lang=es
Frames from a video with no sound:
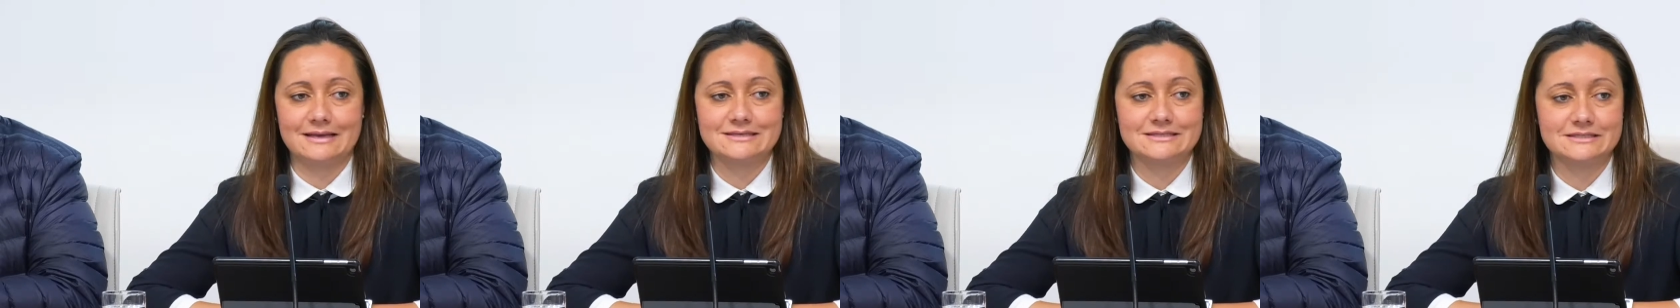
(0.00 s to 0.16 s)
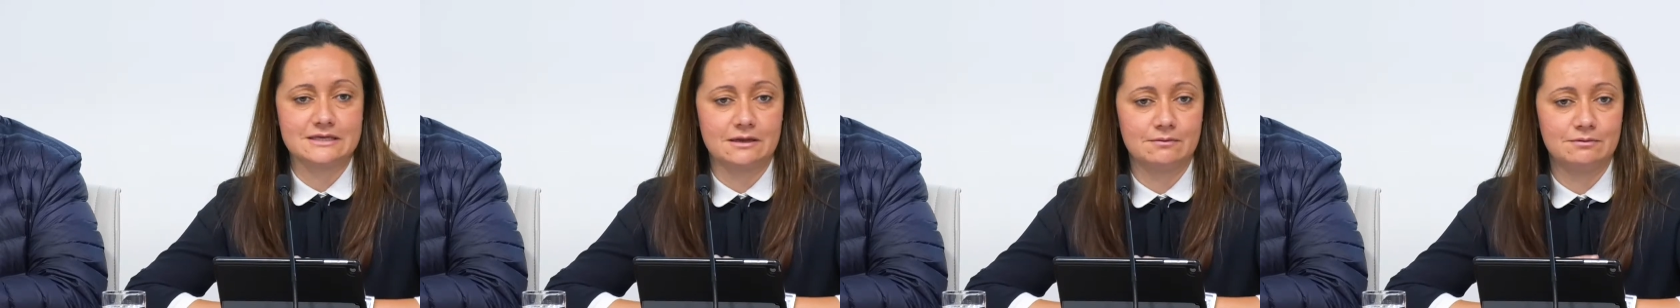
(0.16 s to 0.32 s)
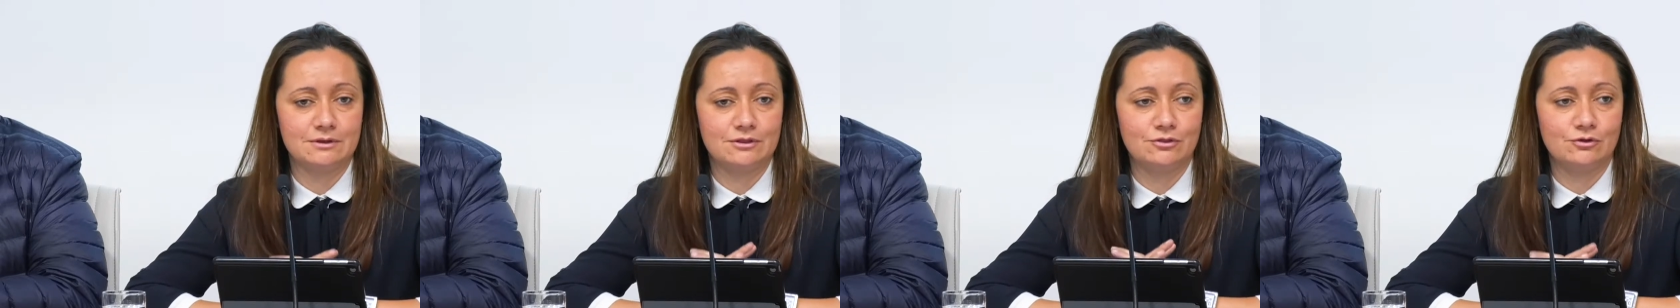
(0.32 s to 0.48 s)
han
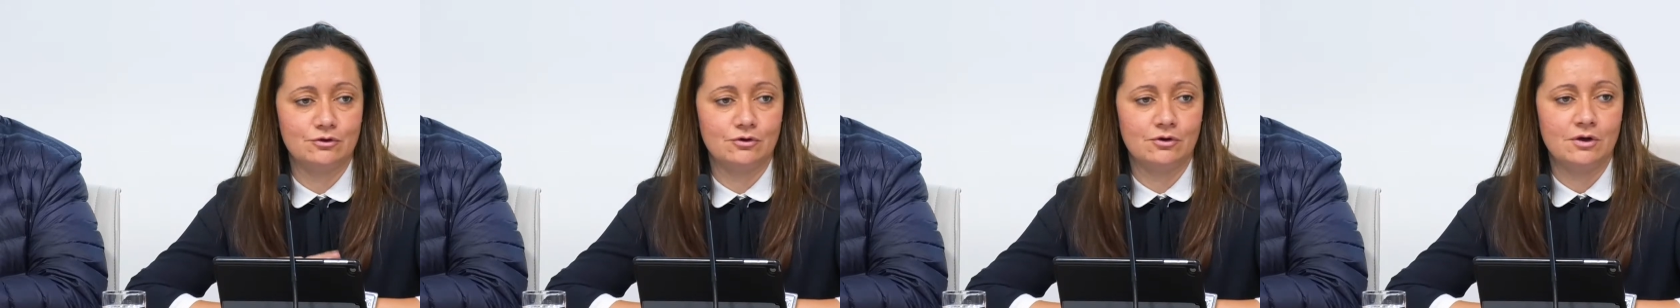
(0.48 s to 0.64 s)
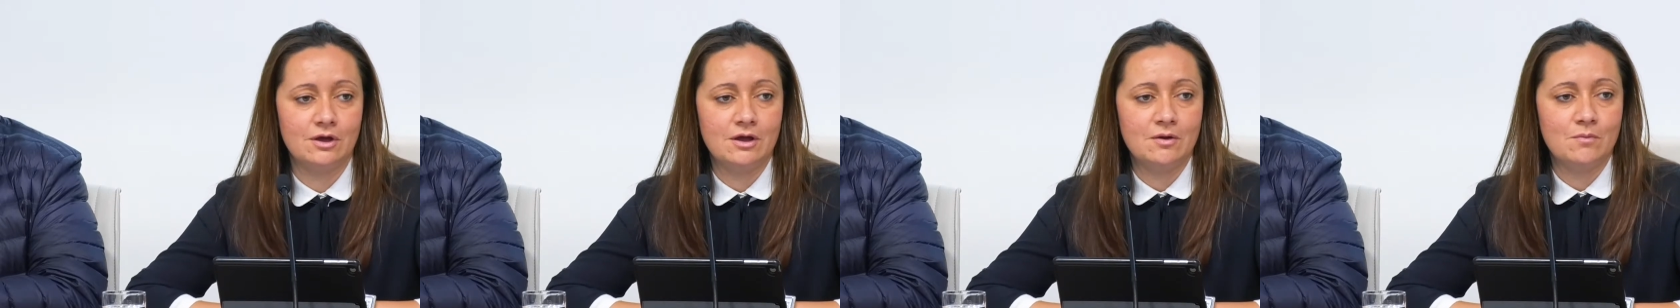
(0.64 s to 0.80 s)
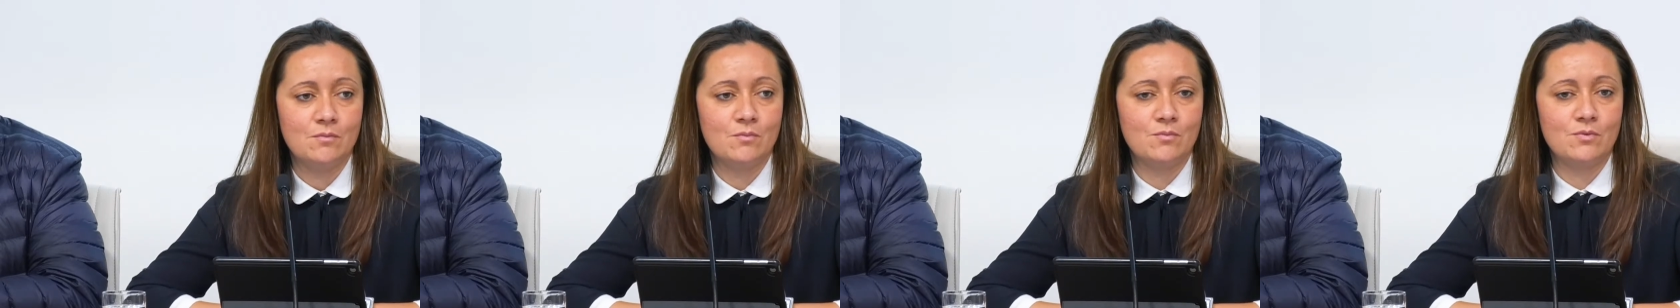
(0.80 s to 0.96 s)
sabido
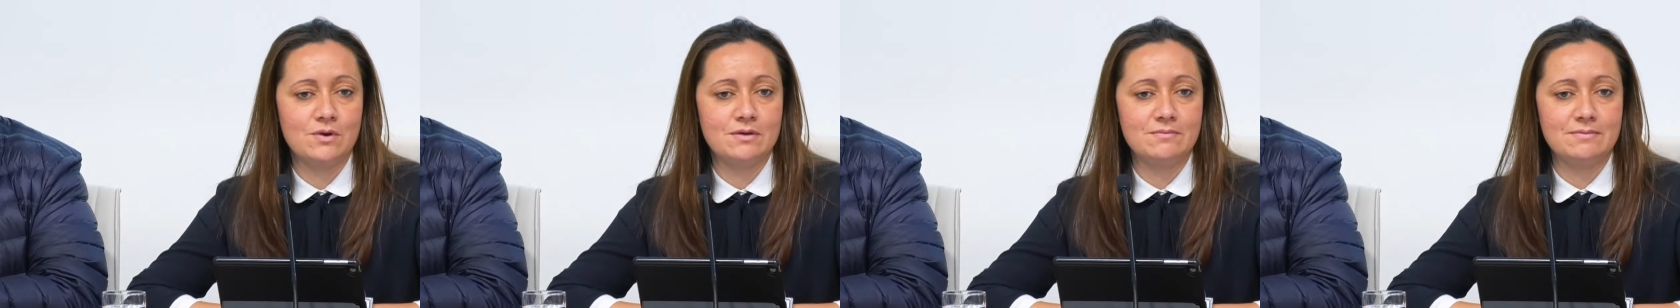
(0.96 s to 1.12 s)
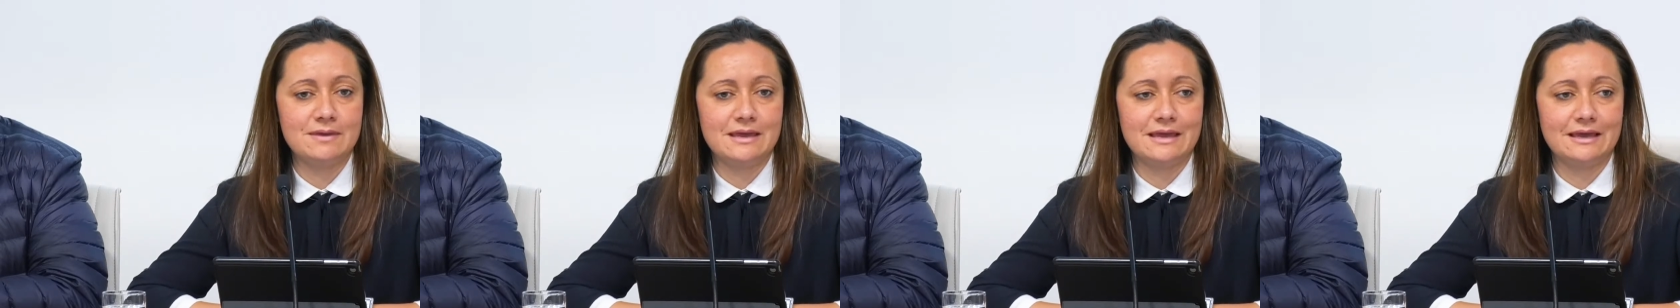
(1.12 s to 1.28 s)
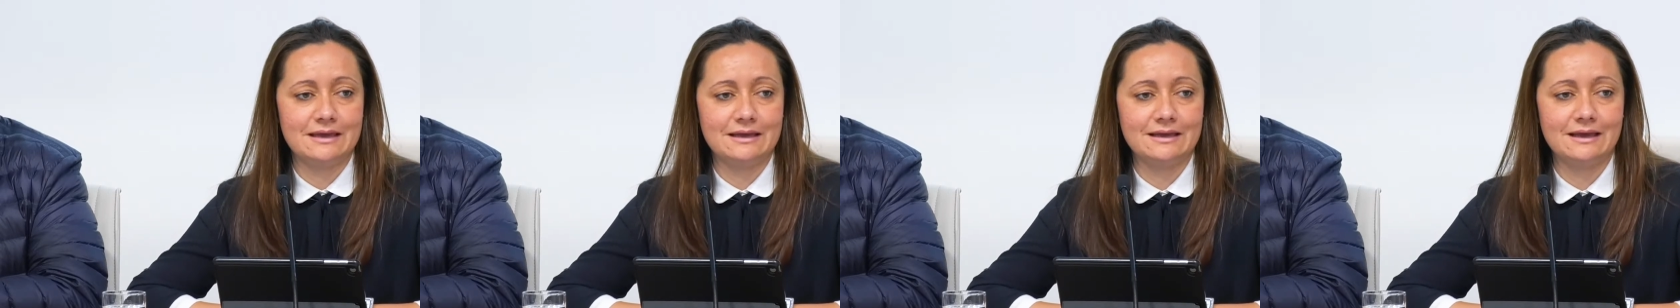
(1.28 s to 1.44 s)
muy
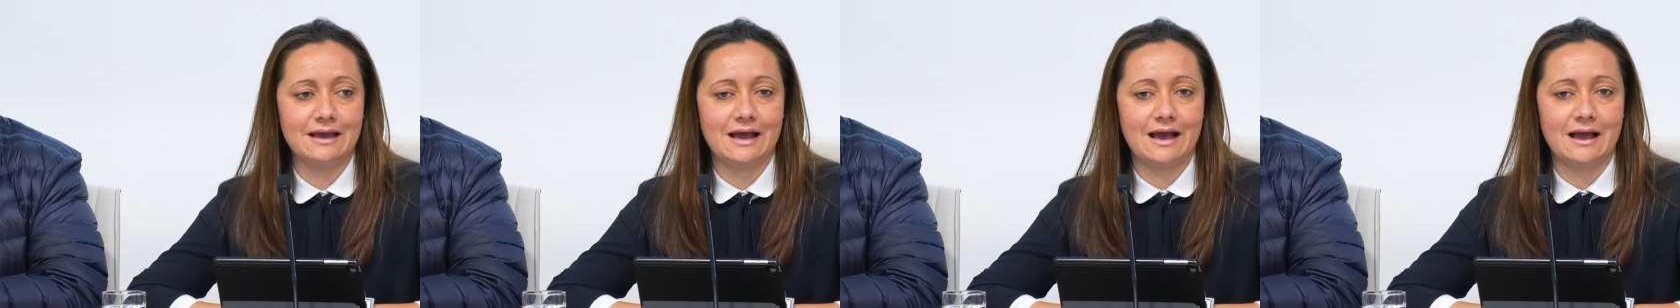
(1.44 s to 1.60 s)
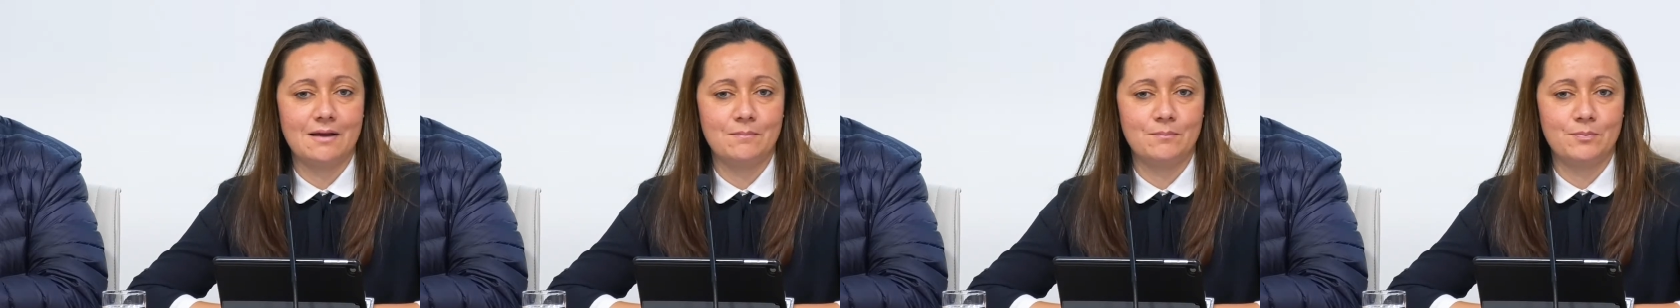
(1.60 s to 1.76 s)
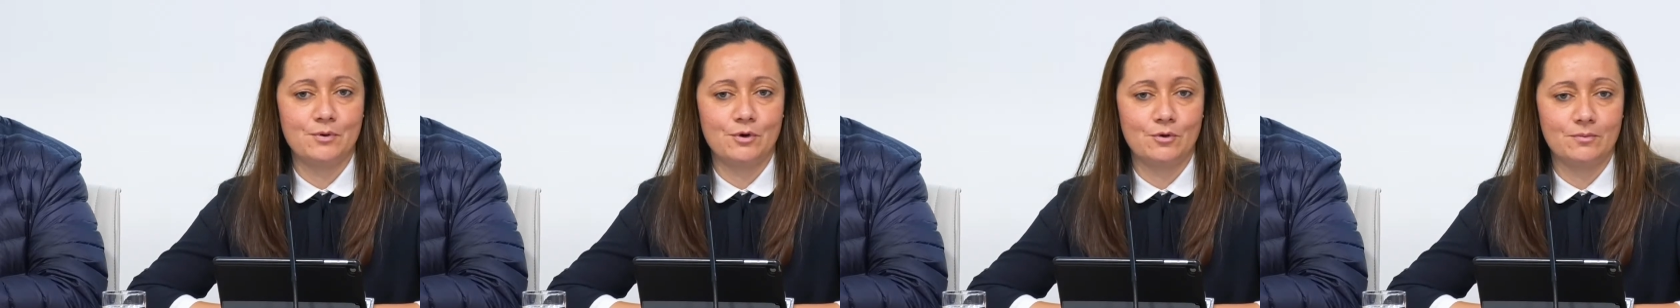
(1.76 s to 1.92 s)
bien
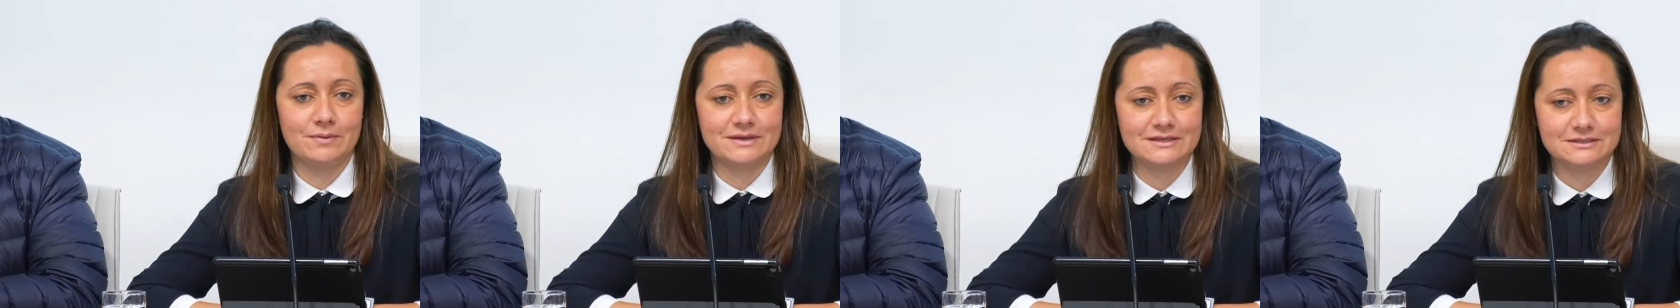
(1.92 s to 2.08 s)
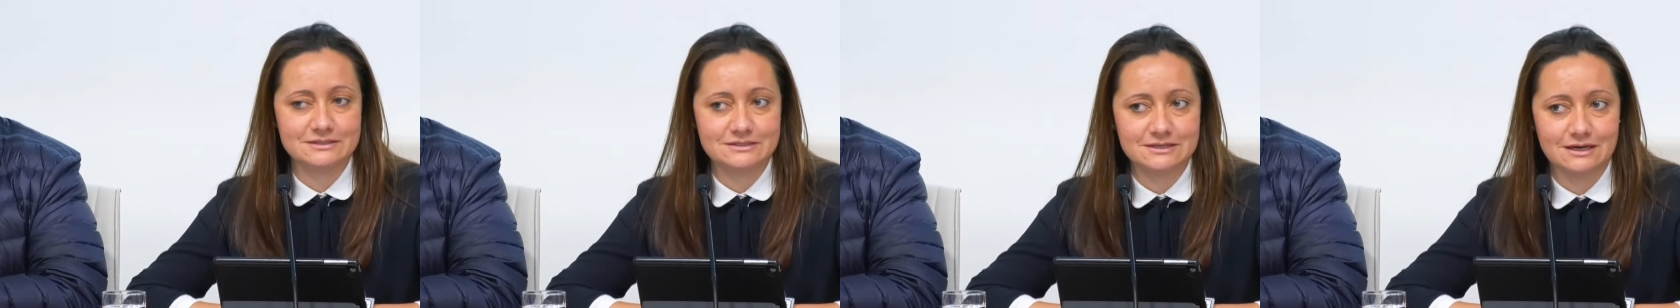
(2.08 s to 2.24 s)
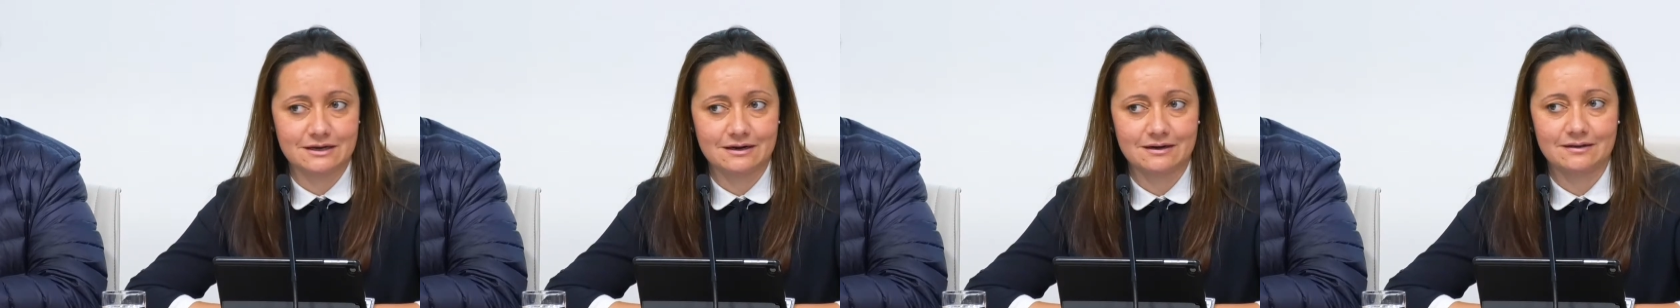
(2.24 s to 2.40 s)

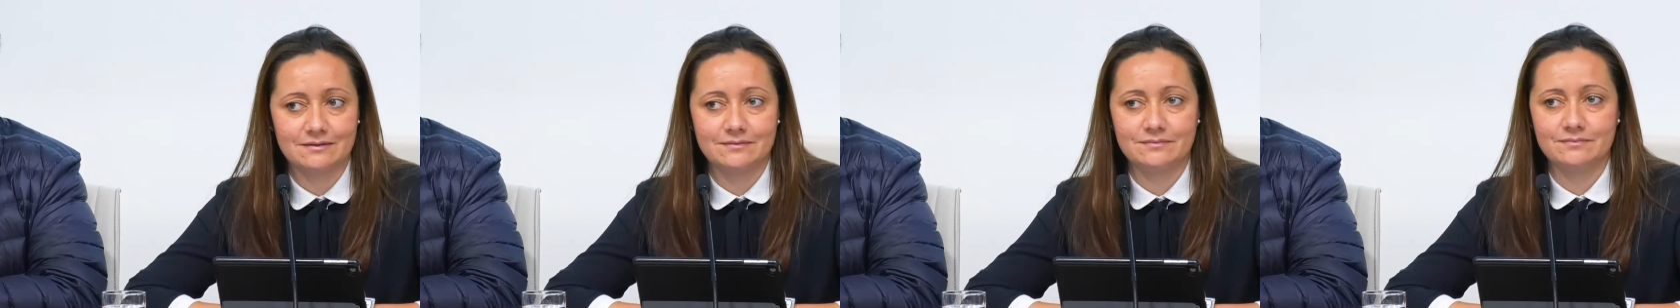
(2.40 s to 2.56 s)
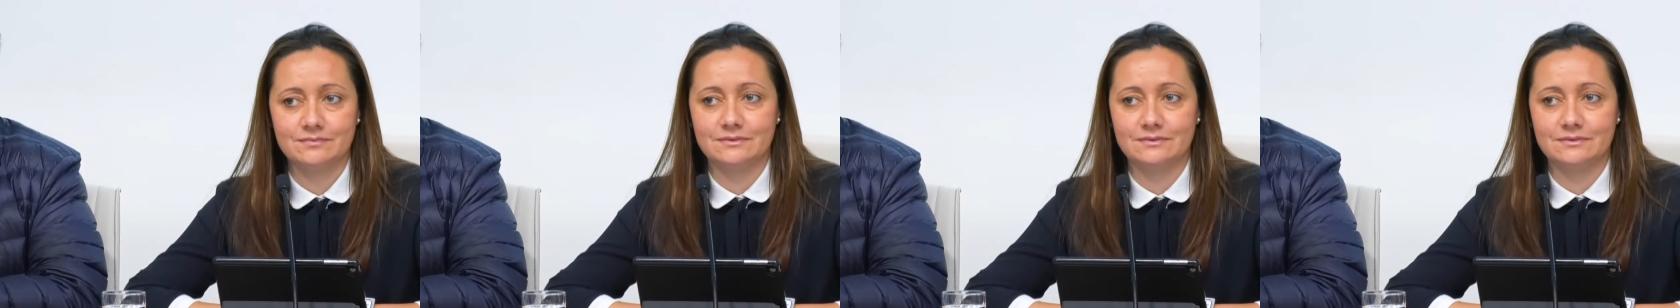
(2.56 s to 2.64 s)
aprovechar